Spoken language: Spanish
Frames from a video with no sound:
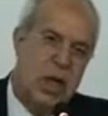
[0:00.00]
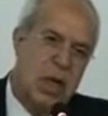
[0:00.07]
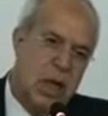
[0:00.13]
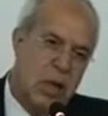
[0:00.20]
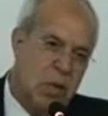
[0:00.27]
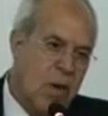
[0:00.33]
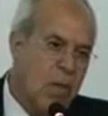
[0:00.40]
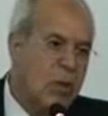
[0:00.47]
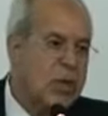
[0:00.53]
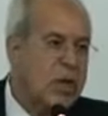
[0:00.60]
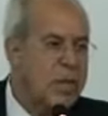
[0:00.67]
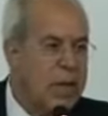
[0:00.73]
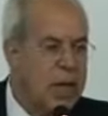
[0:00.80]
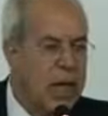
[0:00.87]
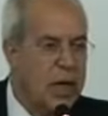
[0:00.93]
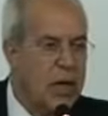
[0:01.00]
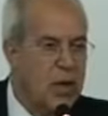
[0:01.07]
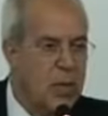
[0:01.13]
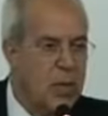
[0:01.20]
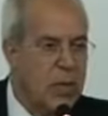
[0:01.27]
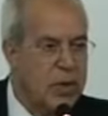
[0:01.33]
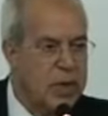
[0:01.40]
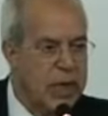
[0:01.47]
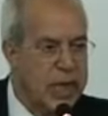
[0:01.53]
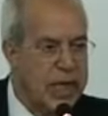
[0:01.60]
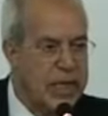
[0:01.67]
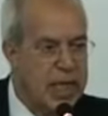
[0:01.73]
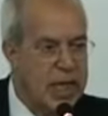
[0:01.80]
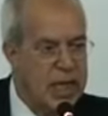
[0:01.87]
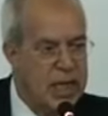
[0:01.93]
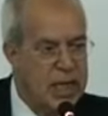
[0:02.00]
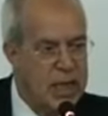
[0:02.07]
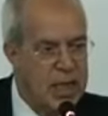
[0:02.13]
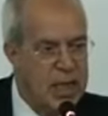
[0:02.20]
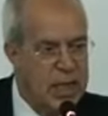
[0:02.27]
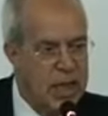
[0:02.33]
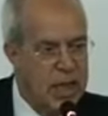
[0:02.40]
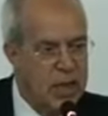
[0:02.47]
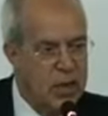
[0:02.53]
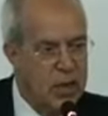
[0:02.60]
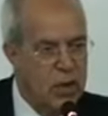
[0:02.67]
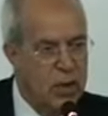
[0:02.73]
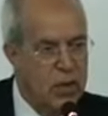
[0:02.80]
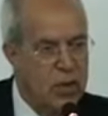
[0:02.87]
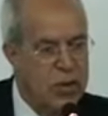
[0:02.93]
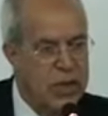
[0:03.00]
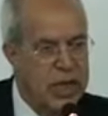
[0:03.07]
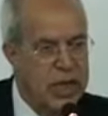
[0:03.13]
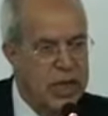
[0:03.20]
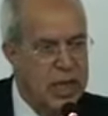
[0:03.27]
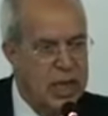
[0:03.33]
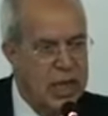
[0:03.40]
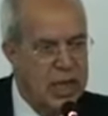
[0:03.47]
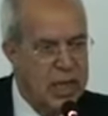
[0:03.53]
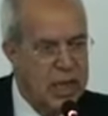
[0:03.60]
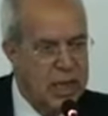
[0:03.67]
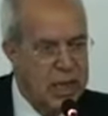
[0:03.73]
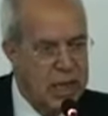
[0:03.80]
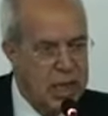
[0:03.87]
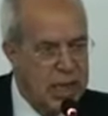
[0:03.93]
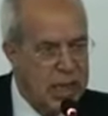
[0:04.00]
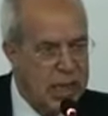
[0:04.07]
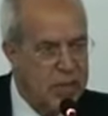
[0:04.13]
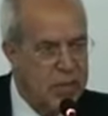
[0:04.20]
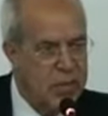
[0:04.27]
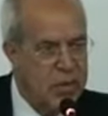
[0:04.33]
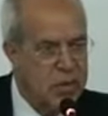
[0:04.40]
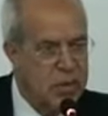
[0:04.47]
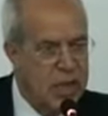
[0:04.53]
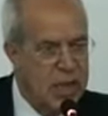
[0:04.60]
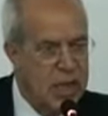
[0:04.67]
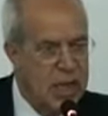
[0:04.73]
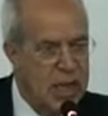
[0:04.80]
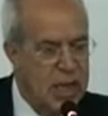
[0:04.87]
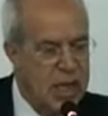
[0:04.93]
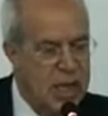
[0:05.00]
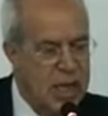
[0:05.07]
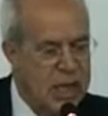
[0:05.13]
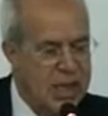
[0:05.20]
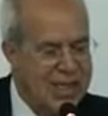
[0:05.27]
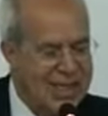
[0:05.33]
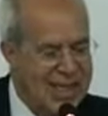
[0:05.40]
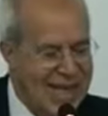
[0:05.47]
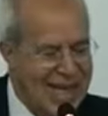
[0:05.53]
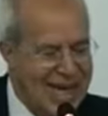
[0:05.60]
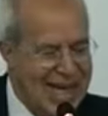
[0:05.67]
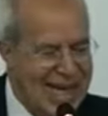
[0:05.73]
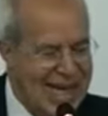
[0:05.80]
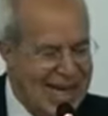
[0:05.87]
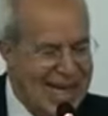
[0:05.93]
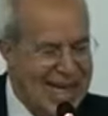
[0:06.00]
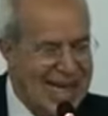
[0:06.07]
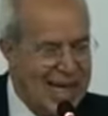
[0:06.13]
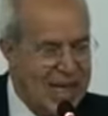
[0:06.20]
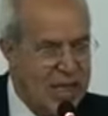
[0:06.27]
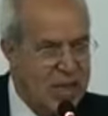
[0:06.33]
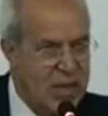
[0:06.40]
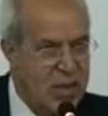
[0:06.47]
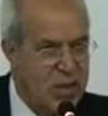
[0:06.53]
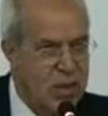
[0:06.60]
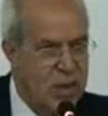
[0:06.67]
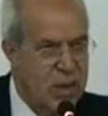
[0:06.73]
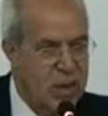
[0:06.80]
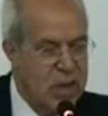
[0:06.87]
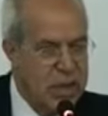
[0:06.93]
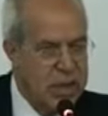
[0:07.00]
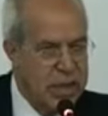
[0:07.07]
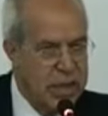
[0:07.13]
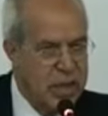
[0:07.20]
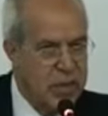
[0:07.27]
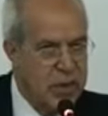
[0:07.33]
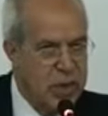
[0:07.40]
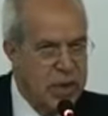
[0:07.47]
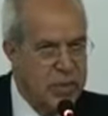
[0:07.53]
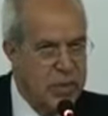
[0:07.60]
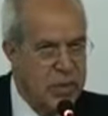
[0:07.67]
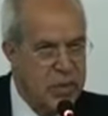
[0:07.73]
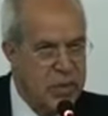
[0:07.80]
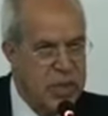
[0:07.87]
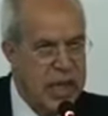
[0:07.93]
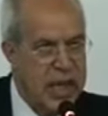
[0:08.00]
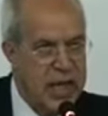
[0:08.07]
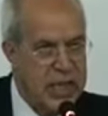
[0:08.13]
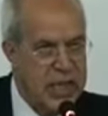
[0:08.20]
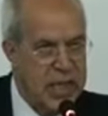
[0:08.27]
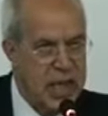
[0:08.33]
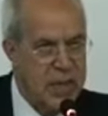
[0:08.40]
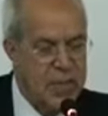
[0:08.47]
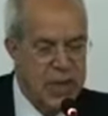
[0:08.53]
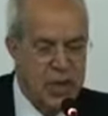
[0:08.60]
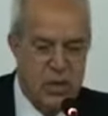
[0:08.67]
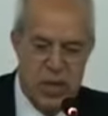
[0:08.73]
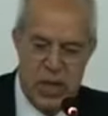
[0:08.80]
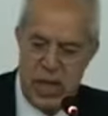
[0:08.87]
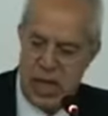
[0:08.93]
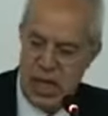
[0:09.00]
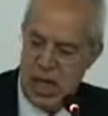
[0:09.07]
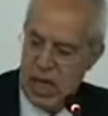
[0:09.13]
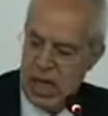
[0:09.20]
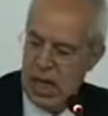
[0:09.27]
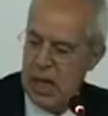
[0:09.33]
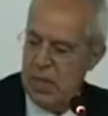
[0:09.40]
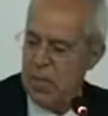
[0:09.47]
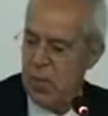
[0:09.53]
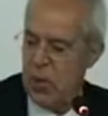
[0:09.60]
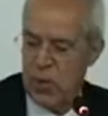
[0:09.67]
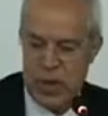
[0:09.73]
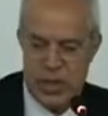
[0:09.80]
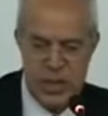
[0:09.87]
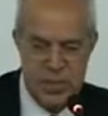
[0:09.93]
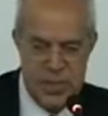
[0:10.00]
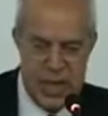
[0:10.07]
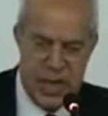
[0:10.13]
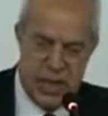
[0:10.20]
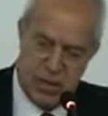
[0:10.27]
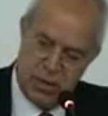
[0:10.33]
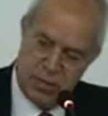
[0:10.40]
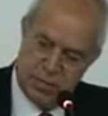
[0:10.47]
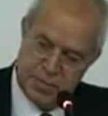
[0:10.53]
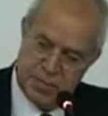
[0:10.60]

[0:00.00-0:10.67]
Y vamos a mirar cómo Teresa y todos los que queremos eh, seguir a Cristo recorremos ese camino de empobrecimiento.